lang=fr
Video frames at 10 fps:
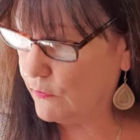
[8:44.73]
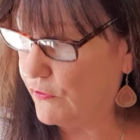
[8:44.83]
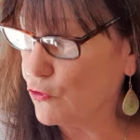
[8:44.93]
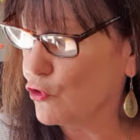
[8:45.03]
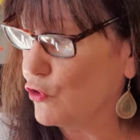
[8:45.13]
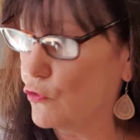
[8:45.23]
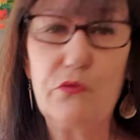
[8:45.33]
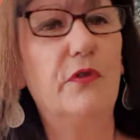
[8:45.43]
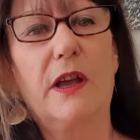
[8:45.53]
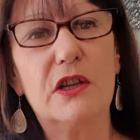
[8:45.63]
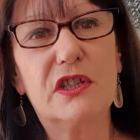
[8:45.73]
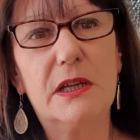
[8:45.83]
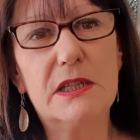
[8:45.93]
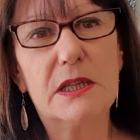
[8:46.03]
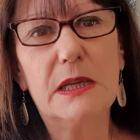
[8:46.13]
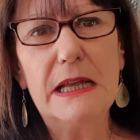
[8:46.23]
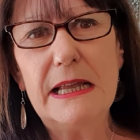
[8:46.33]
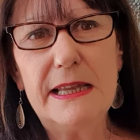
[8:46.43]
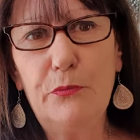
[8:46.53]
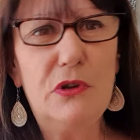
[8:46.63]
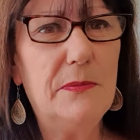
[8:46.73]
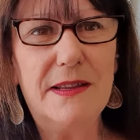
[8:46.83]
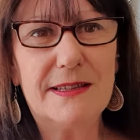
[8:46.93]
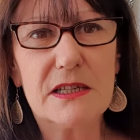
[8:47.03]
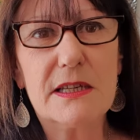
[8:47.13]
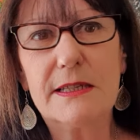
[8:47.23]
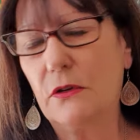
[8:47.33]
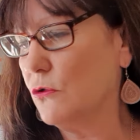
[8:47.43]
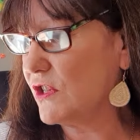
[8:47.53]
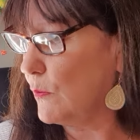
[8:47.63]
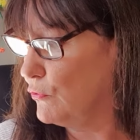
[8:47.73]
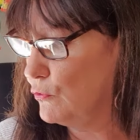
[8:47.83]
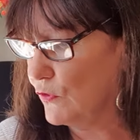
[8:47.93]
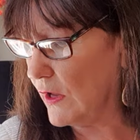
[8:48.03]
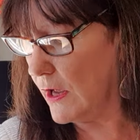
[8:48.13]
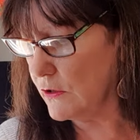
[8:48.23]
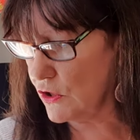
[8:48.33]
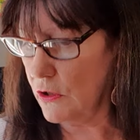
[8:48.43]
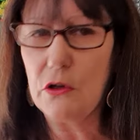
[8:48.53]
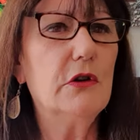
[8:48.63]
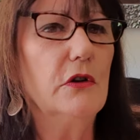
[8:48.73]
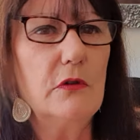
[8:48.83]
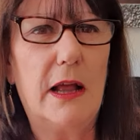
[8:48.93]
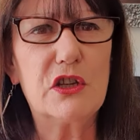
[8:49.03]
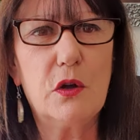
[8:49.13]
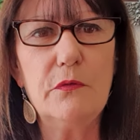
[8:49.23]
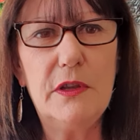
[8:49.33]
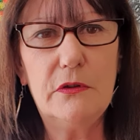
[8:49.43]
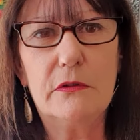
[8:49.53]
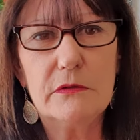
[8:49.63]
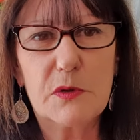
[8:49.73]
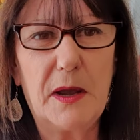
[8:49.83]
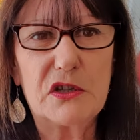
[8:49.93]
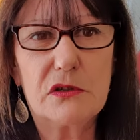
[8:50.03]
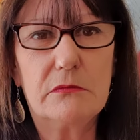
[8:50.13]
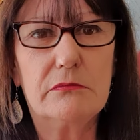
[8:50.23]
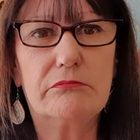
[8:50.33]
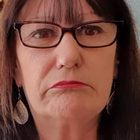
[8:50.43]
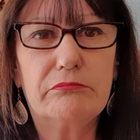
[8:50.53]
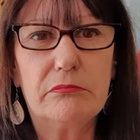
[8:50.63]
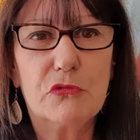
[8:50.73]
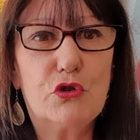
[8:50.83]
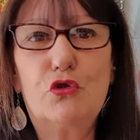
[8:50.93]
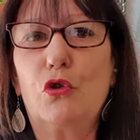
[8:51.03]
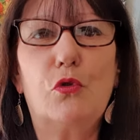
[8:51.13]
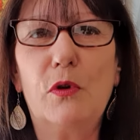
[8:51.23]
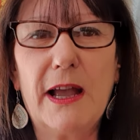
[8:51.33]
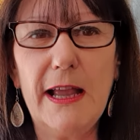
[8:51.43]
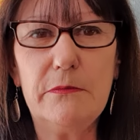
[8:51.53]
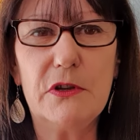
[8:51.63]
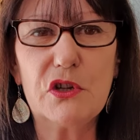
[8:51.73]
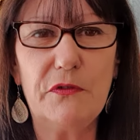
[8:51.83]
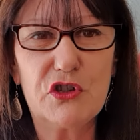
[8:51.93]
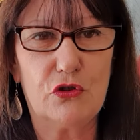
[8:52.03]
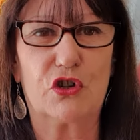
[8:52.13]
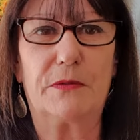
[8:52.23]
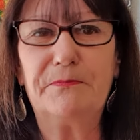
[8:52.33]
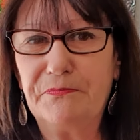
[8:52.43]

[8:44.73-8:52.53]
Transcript: Euh, enfin, je change, vous verrez, il n'y a plus les messages disant, il n'y a plus tout ça. J'ai envie de... Je ne sais pas, je suis toujours concrète, mais j'ai envie de changer.